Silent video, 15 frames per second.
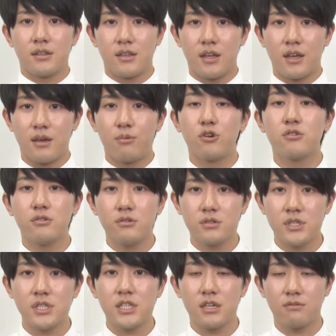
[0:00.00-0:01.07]
えー、僕
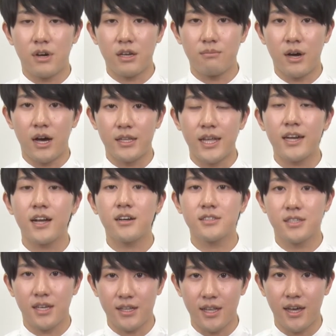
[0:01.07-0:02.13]
自身は今大学
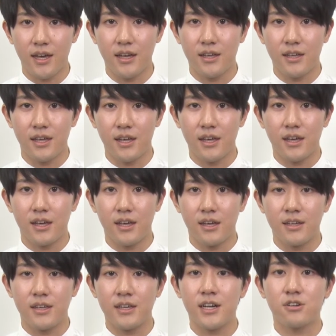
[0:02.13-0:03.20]
生で、
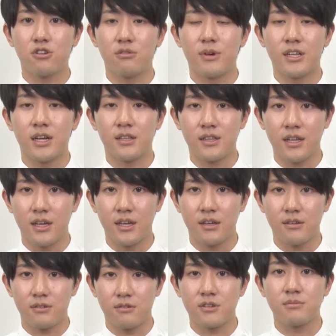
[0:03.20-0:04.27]
えー、医学を学んで
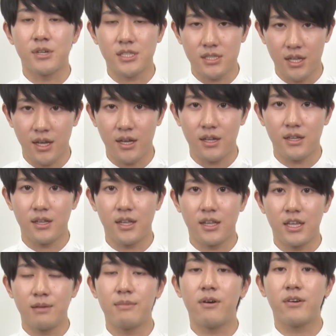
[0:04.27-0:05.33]
おりまして
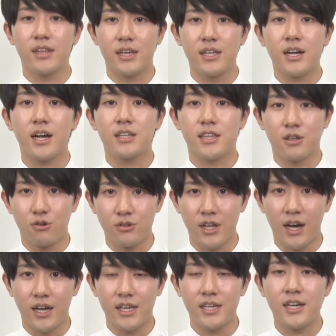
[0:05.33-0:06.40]
今までいなかったよう
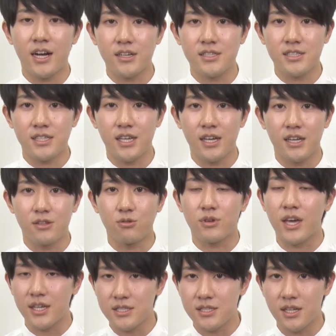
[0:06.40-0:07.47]
な医学生と
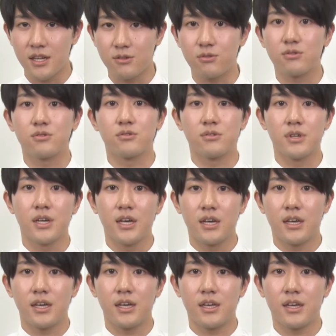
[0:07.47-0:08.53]
キャスターという、
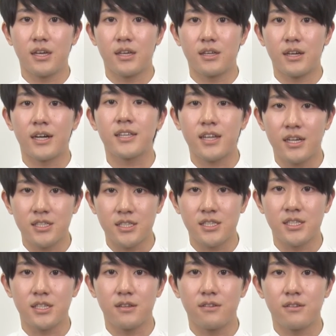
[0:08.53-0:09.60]
えー、新し
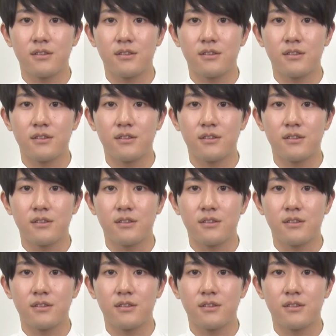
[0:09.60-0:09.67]
い